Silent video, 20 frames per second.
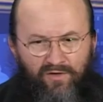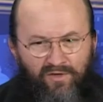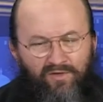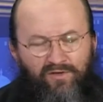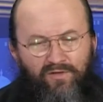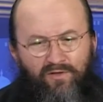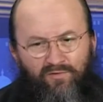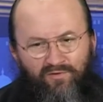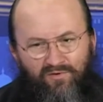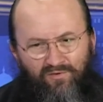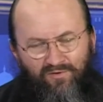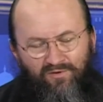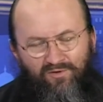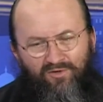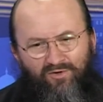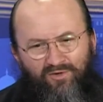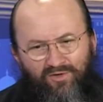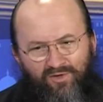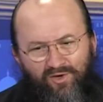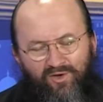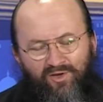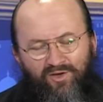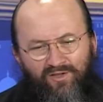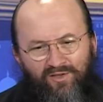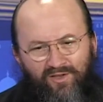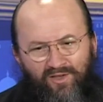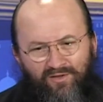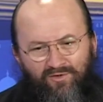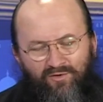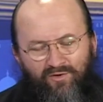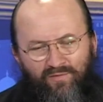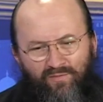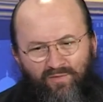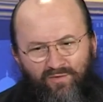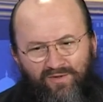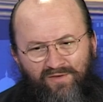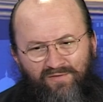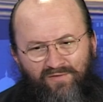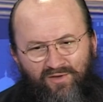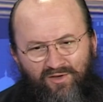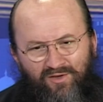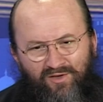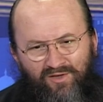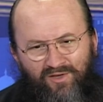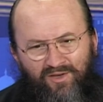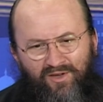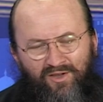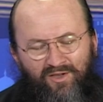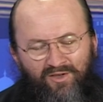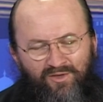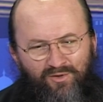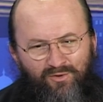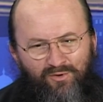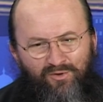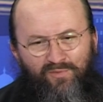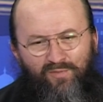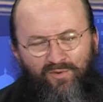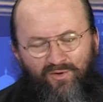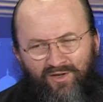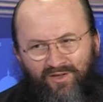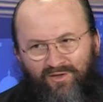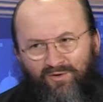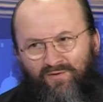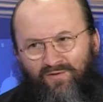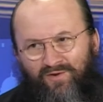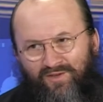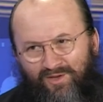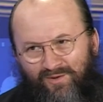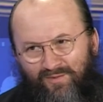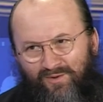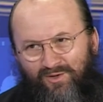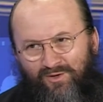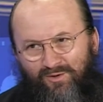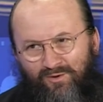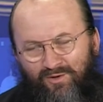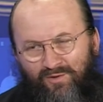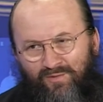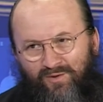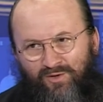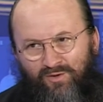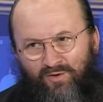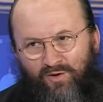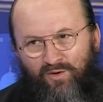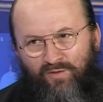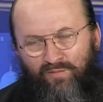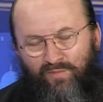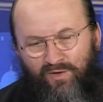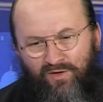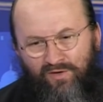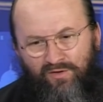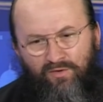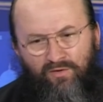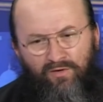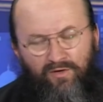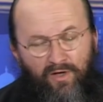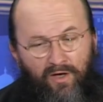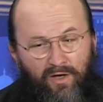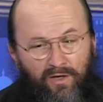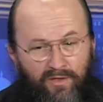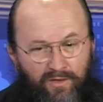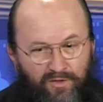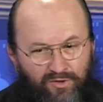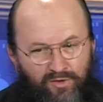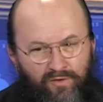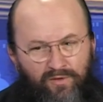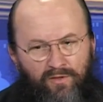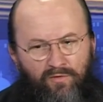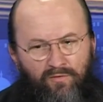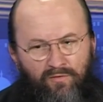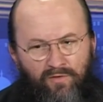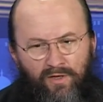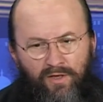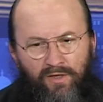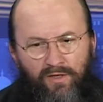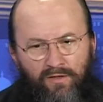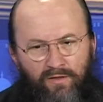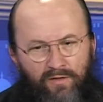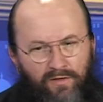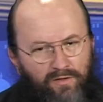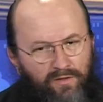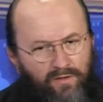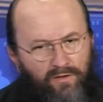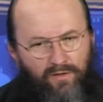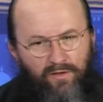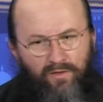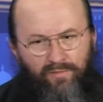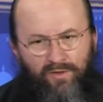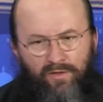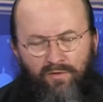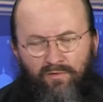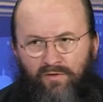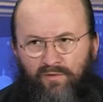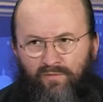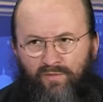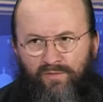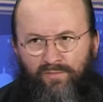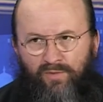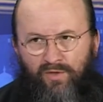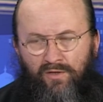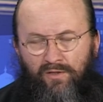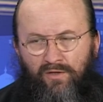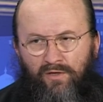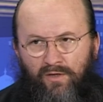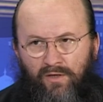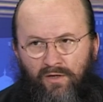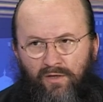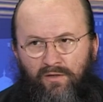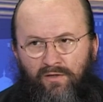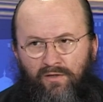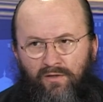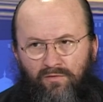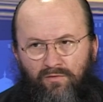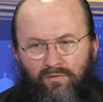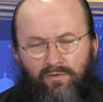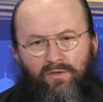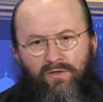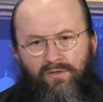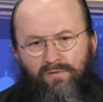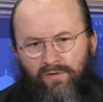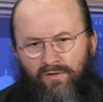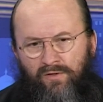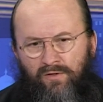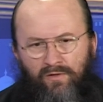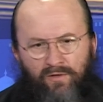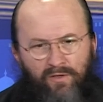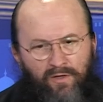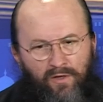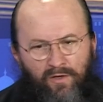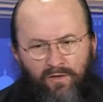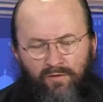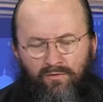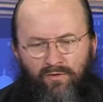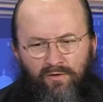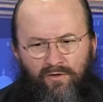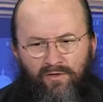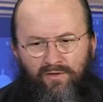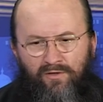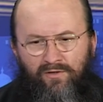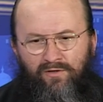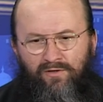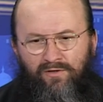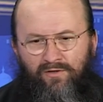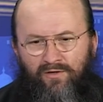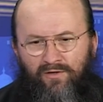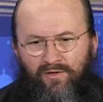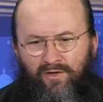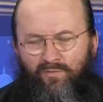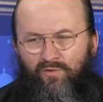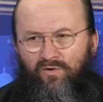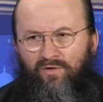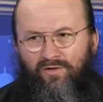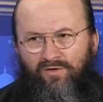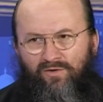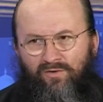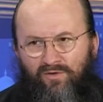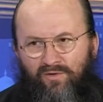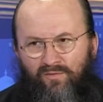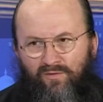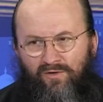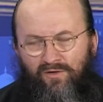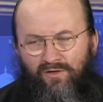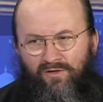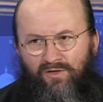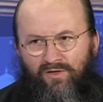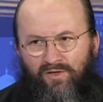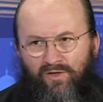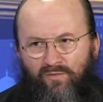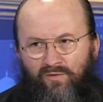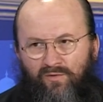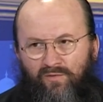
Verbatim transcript: Единственное, человек, который будет звонить из-за границы, должен быть готов к тем расходам, которые угу. он понесет. А для жителей Украины это абсолютно бесплатная линия, но ну, это связано только с коммуникационными системами.